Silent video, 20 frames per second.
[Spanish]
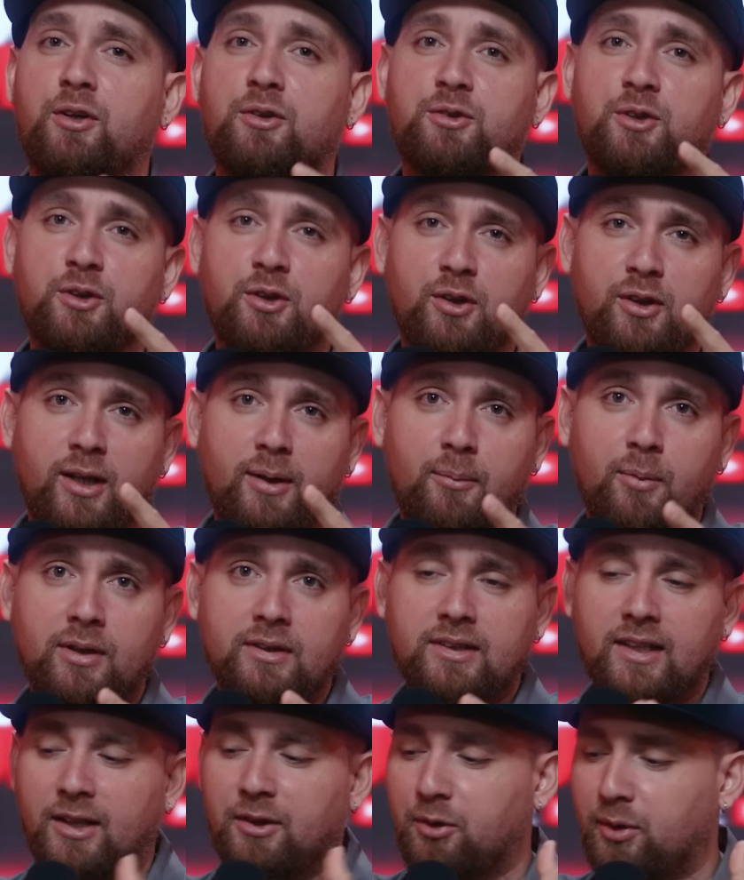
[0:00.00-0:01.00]
nosotros estamos
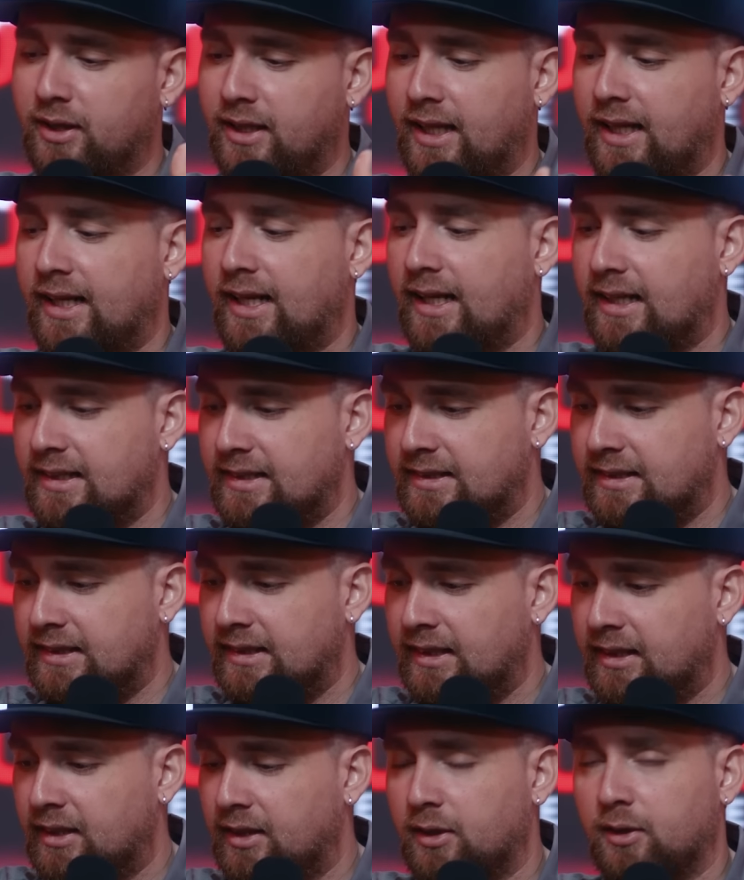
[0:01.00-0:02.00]
haciendo, este análisis,
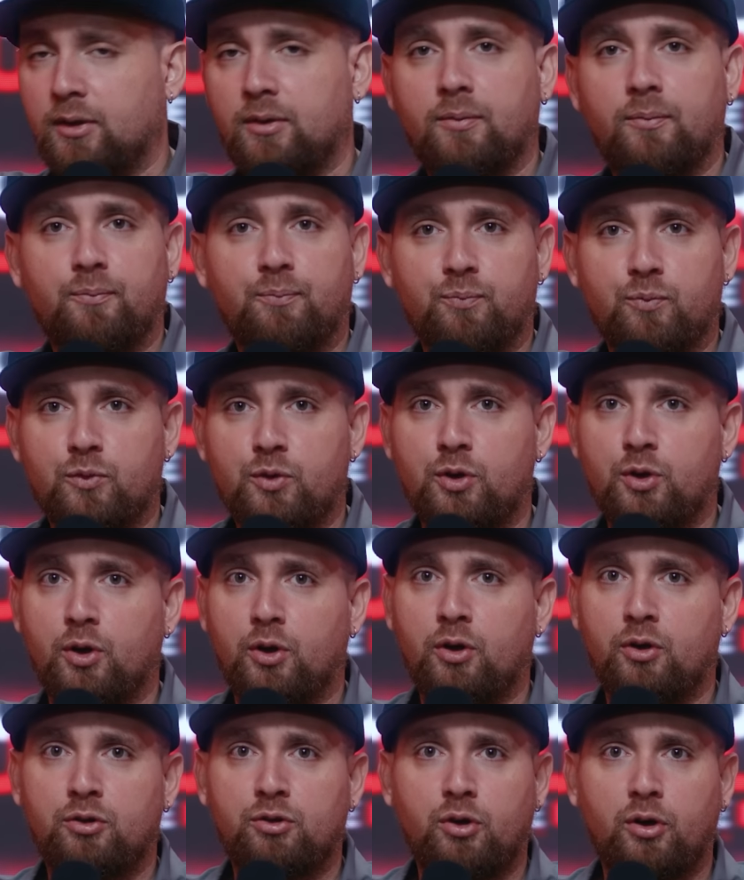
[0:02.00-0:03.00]
yo
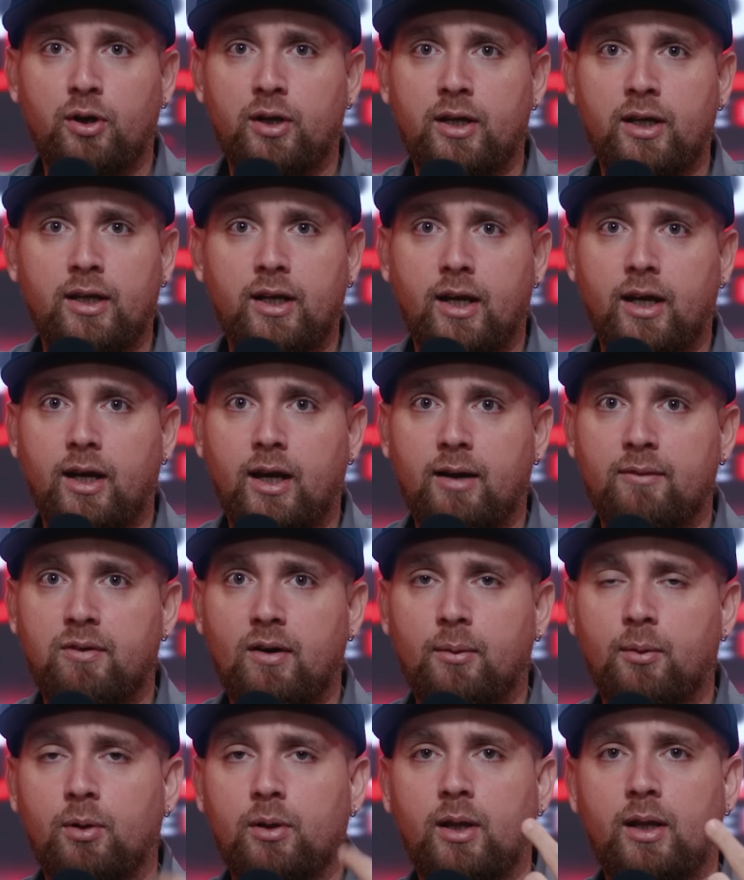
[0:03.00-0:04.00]
no soy eh, a
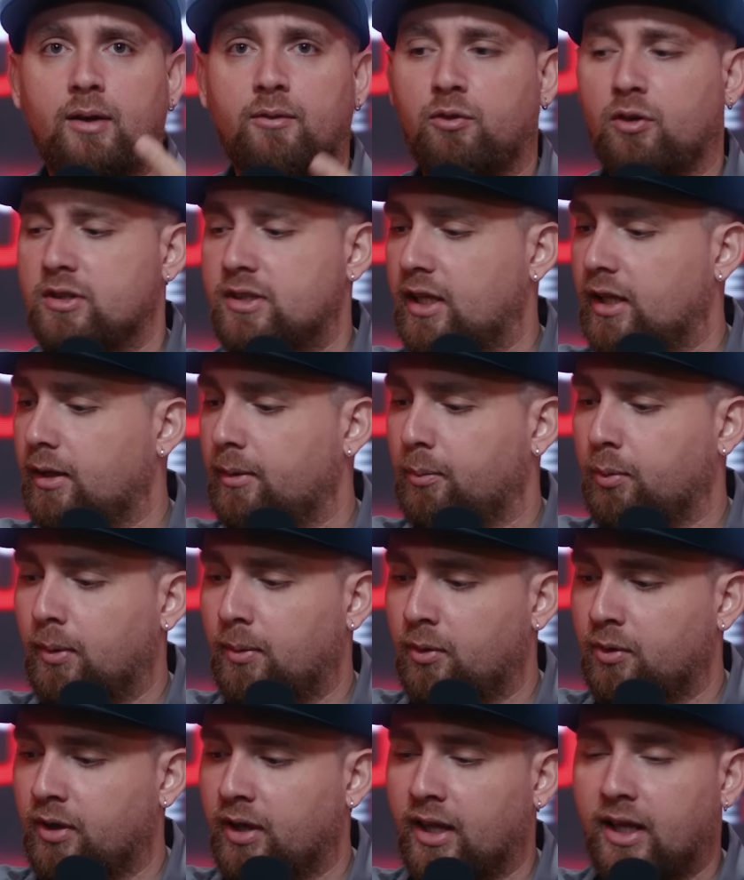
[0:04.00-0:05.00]
favor de la fuerza del
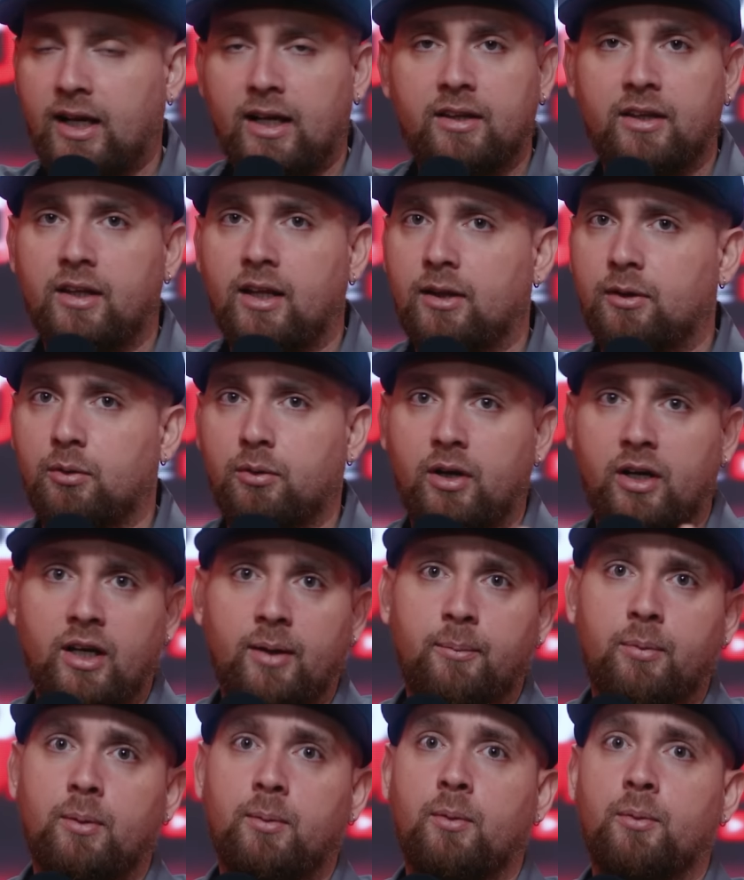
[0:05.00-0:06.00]
pueblo, ni de candidatura,
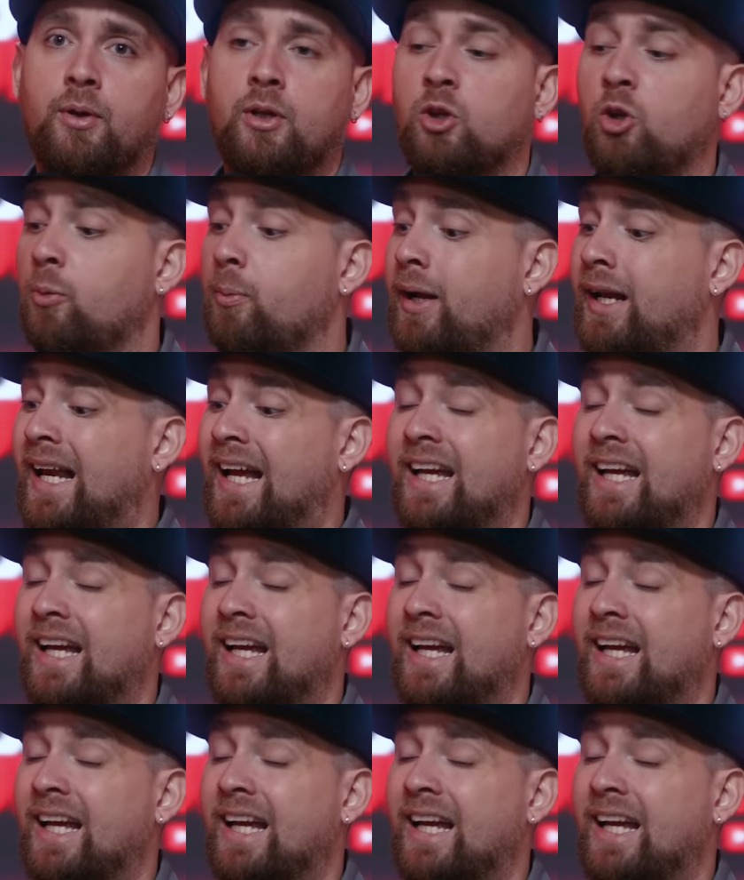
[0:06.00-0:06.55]
ni promoviendo mal.